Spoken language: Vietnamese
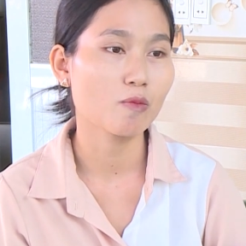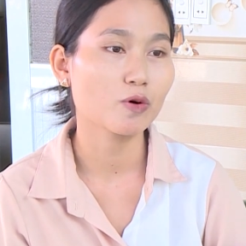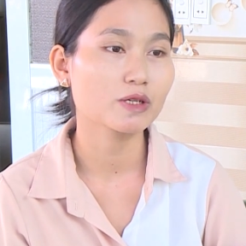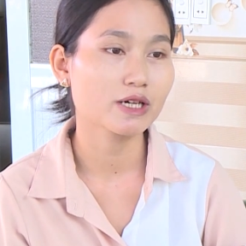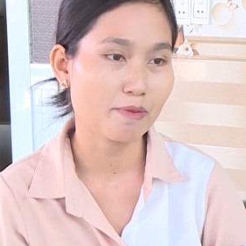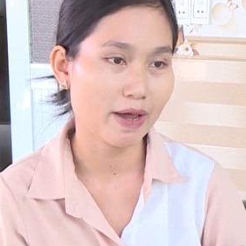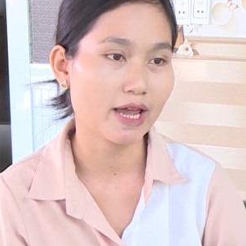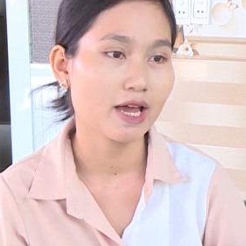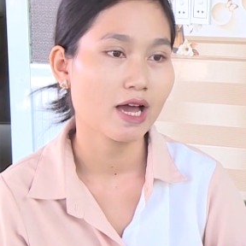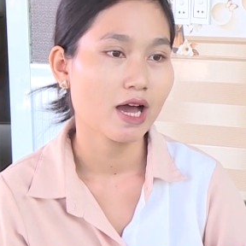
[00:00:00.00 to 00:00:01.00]
của một người
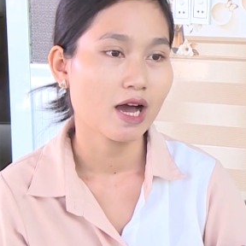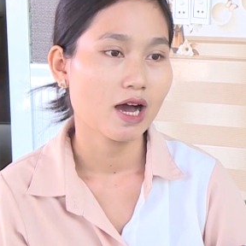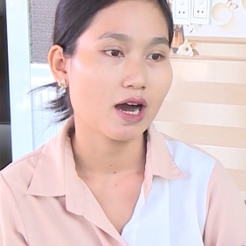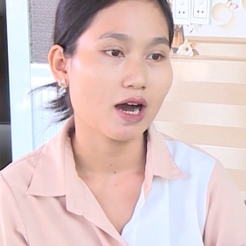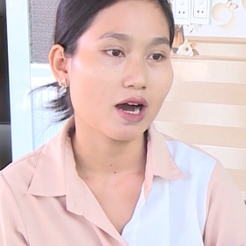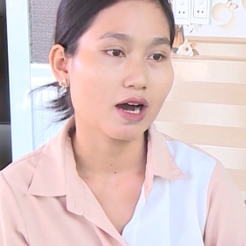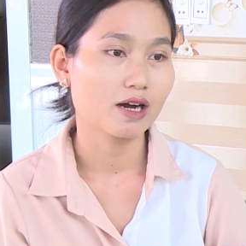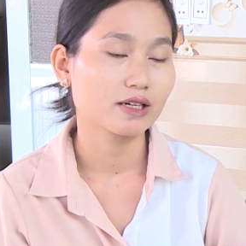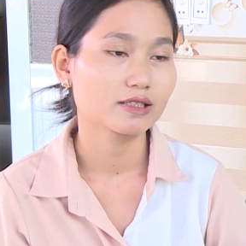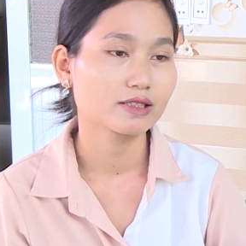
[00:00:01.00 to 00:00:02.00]
mẹ,
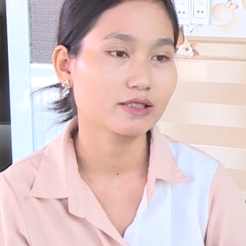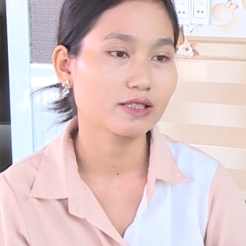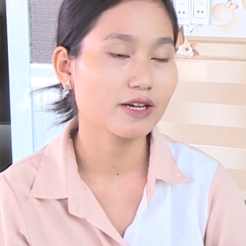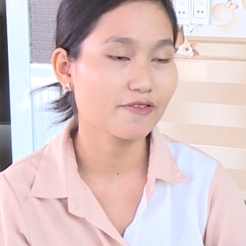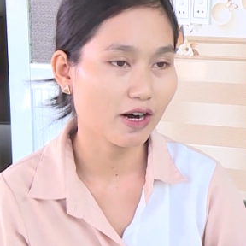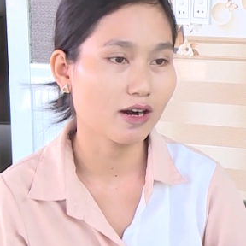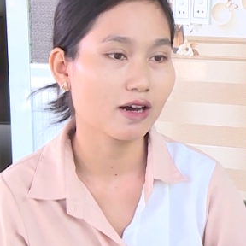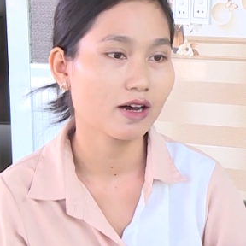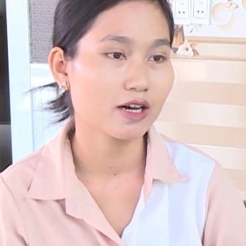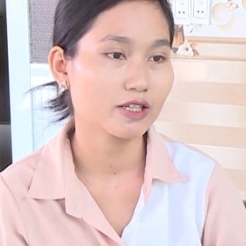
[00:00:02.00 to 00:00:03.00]
người vợ
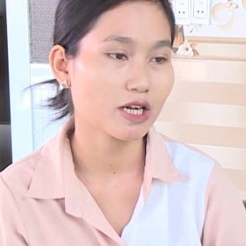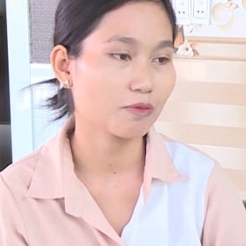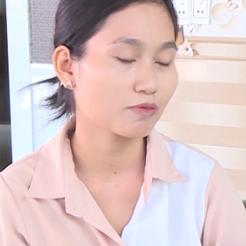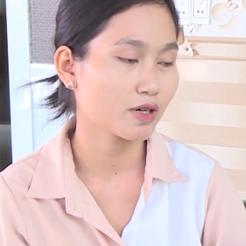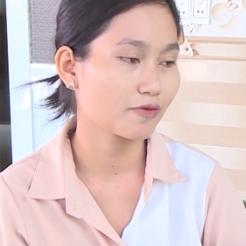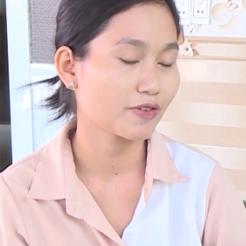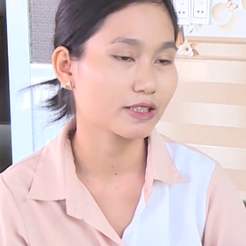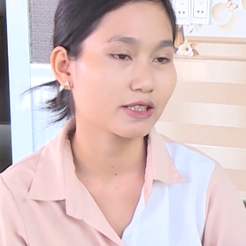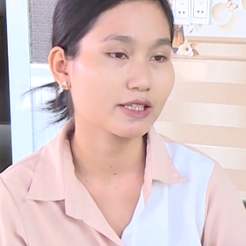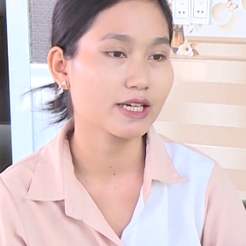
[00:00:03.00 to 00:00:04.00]
trong
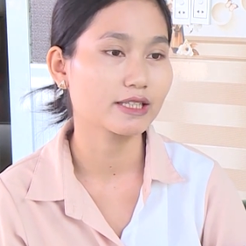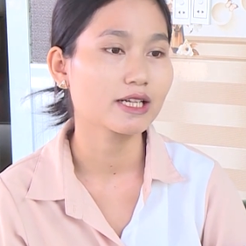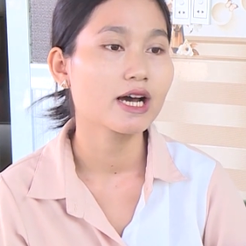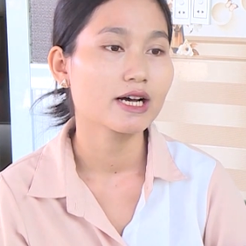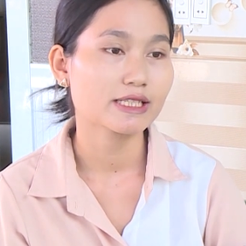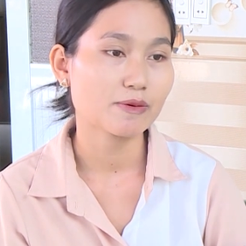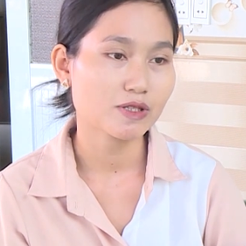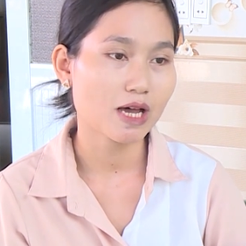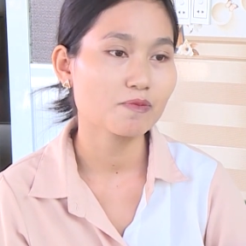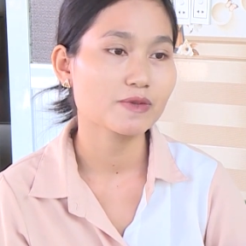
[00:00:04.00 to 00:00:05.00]
việc thực hiện chăm
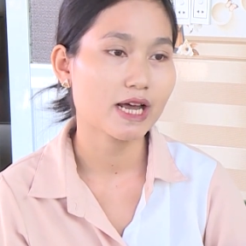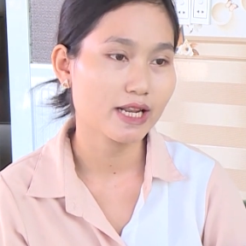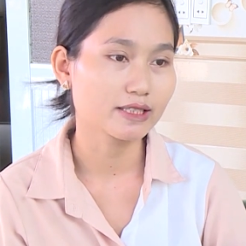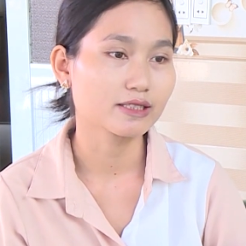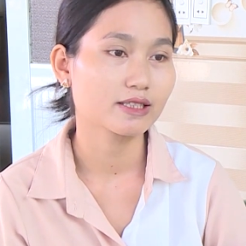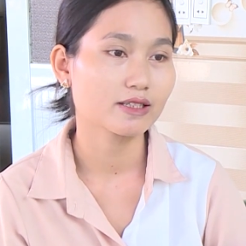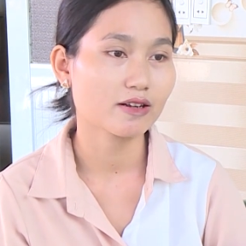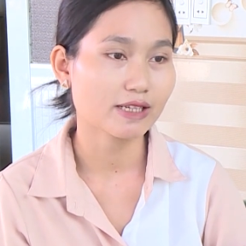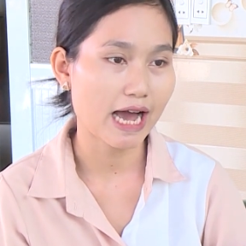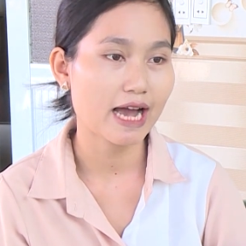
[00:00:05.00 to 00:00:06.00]
sóc gia đình
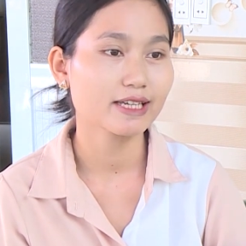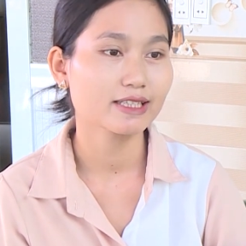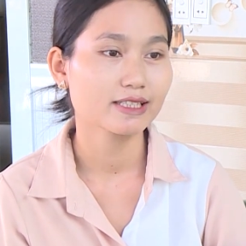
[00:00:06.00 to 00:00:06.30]
con cái